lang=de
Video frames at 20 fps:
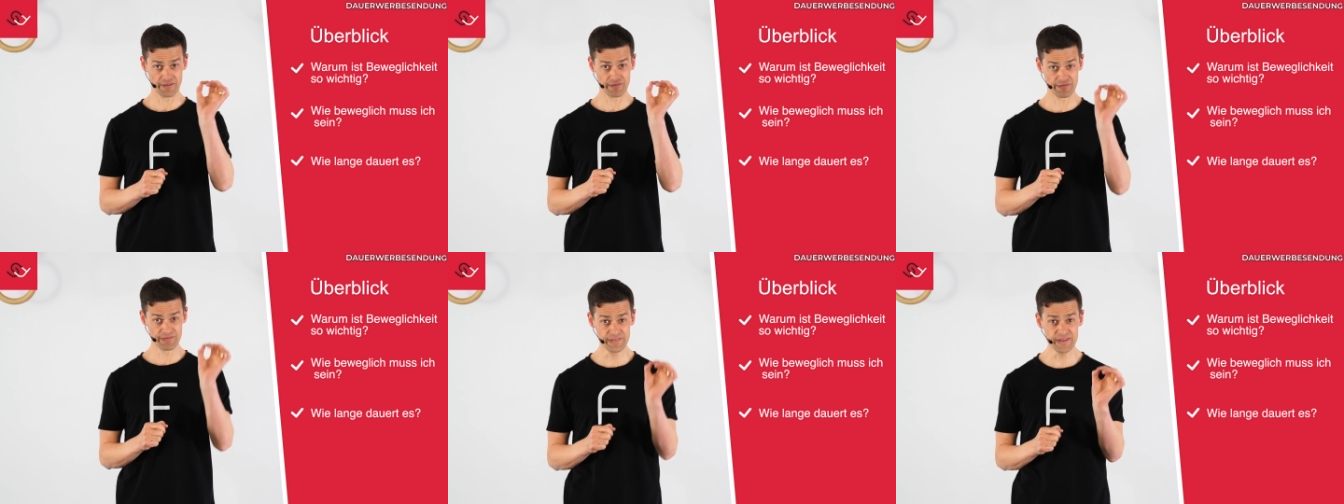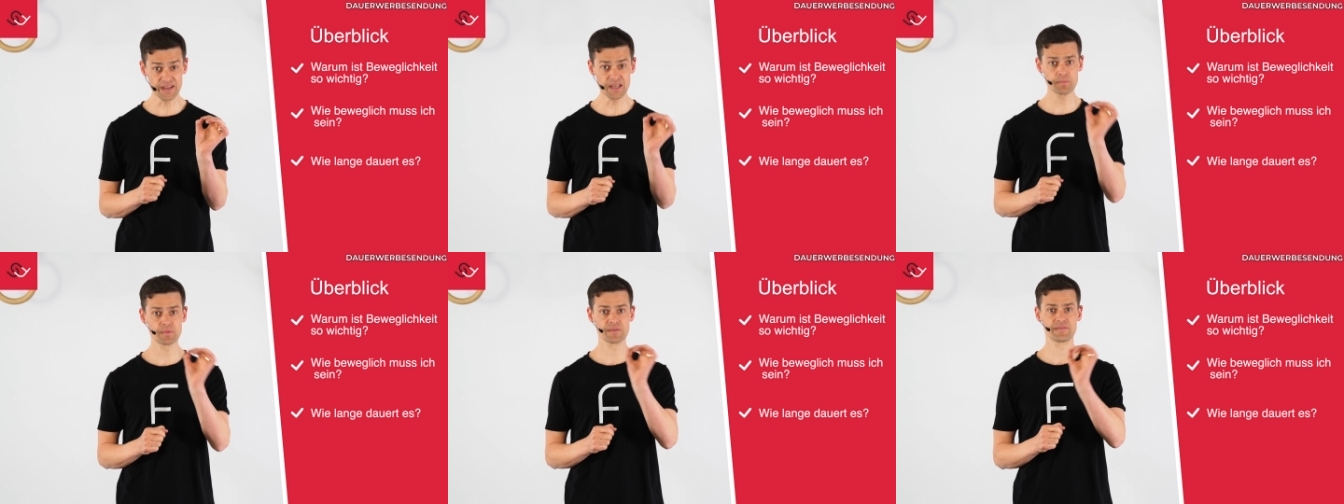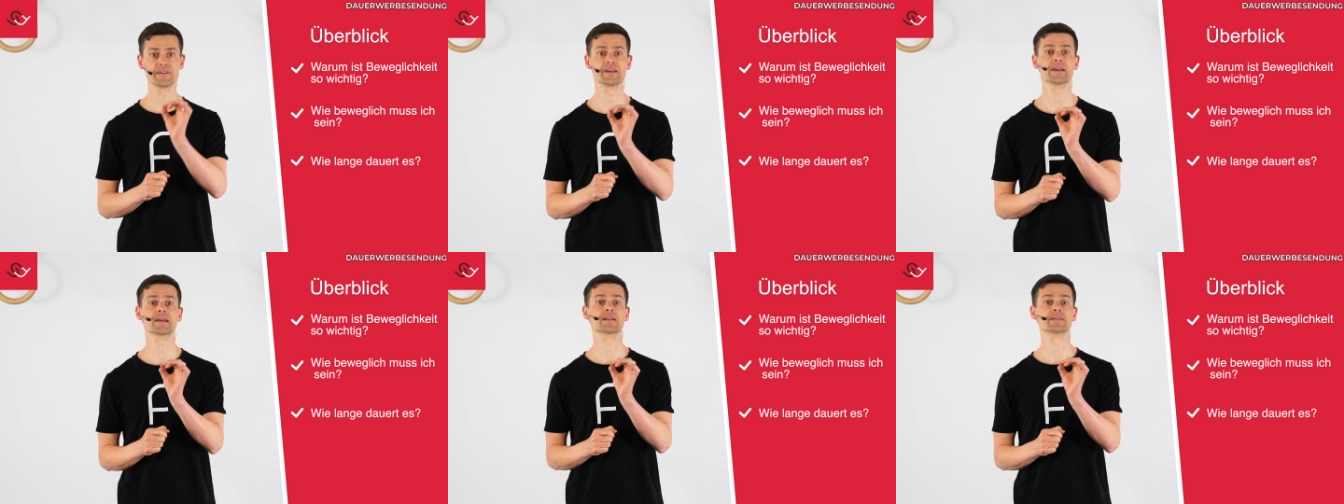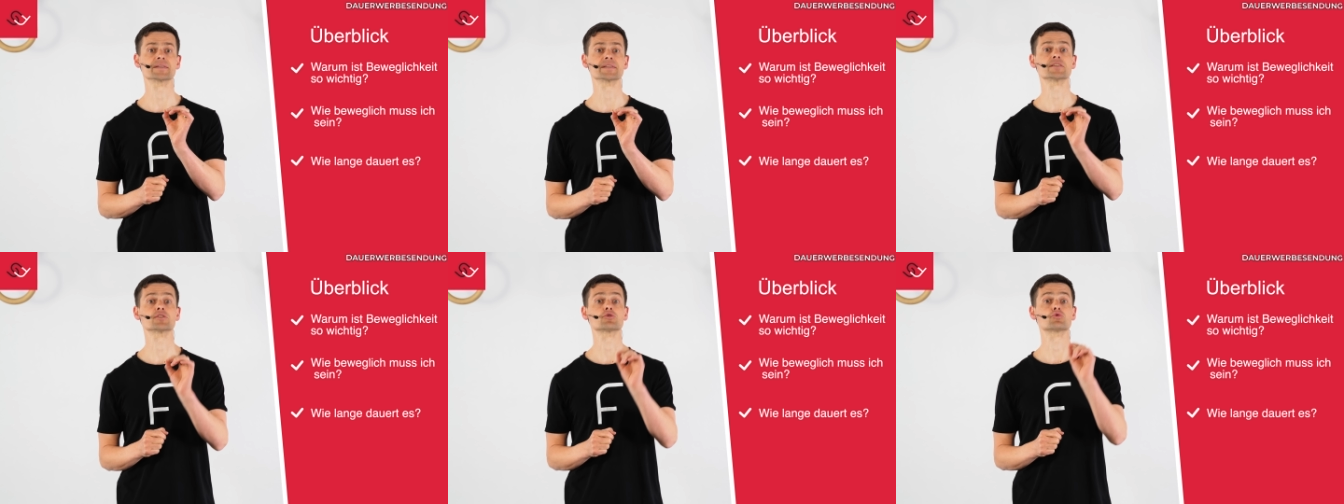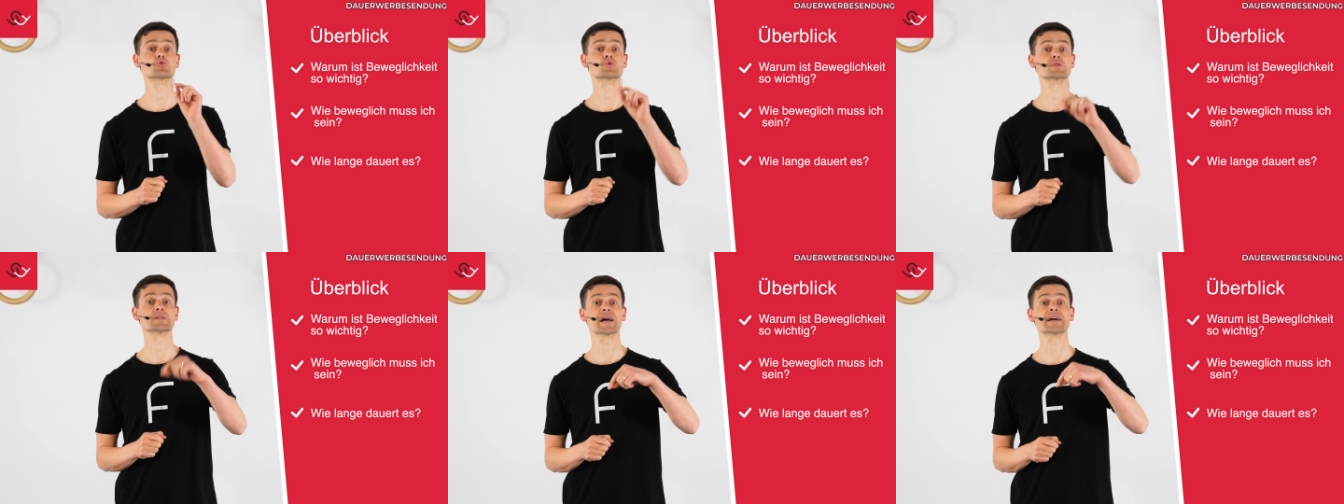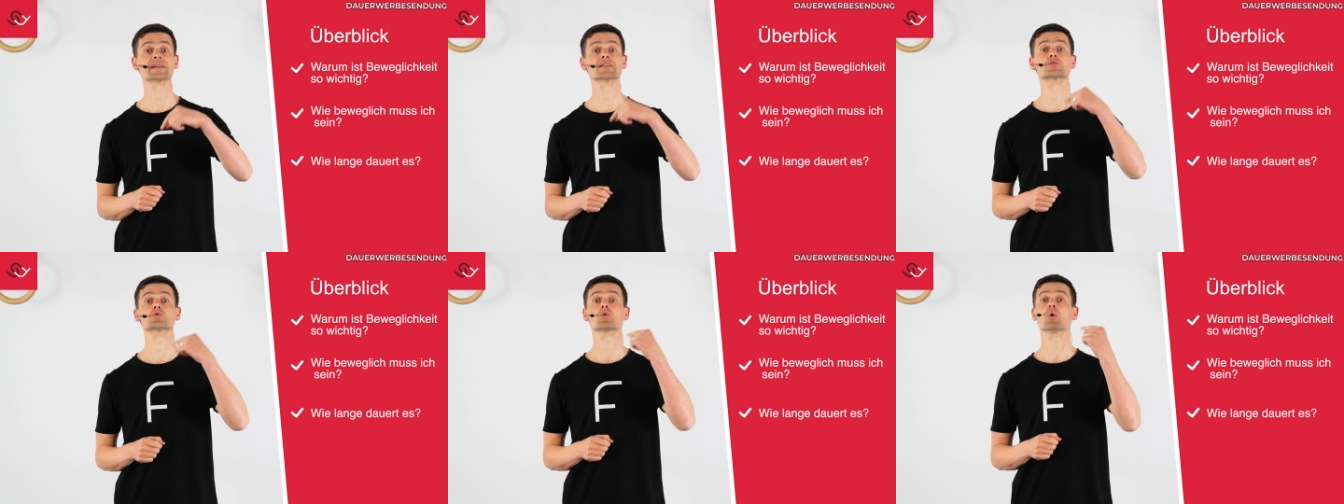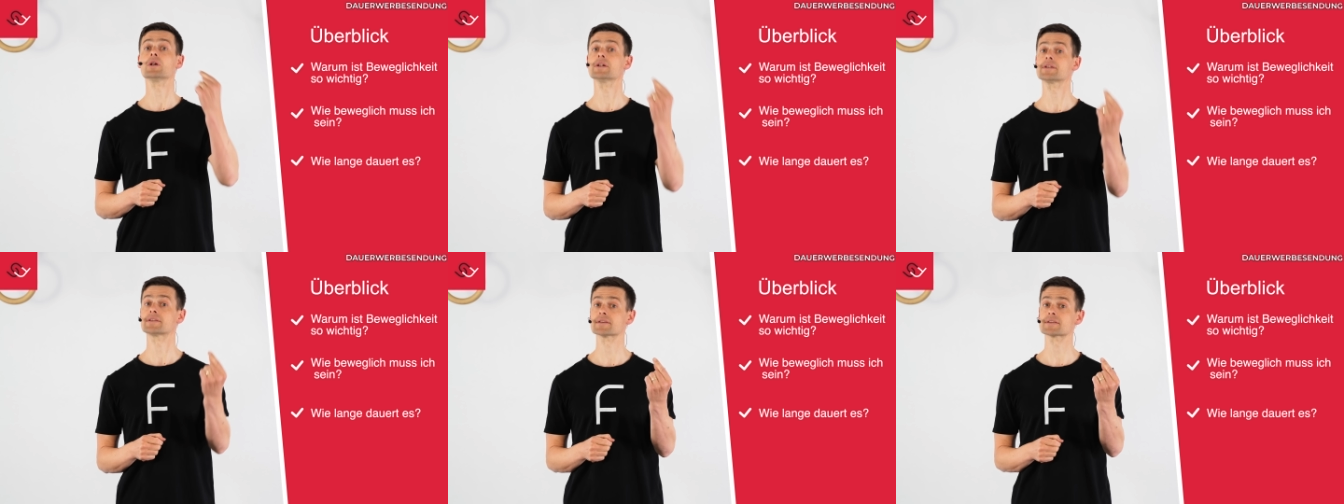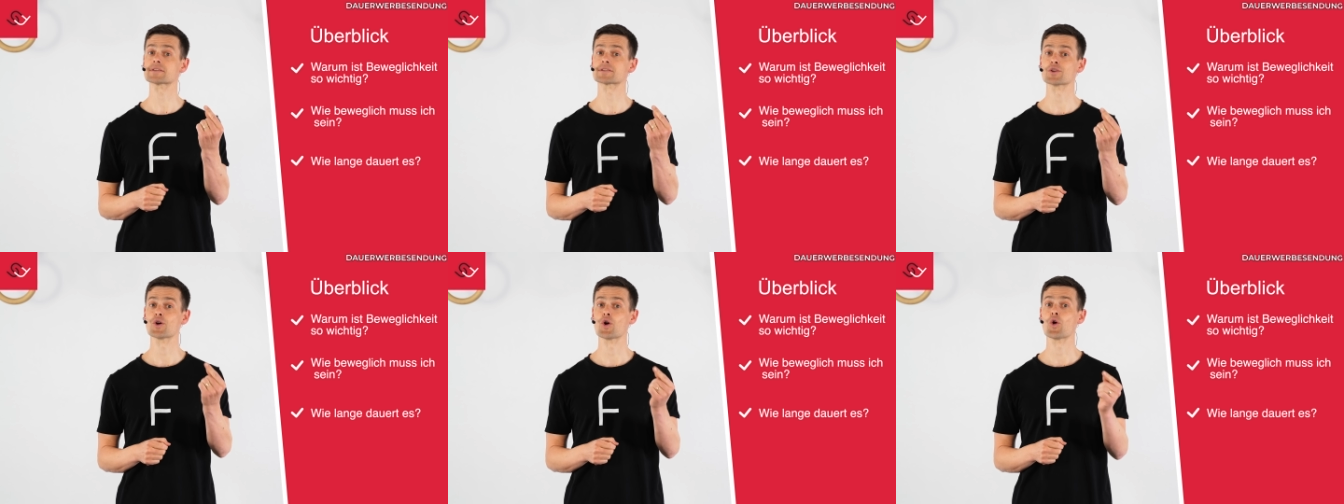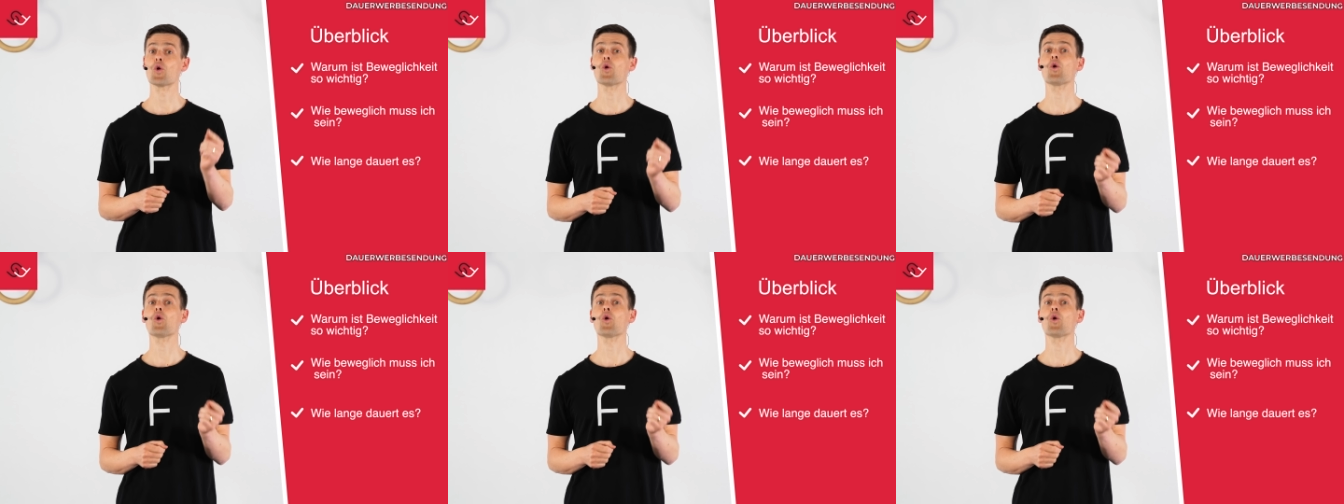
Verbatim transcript: wie beweglich du sein solltest,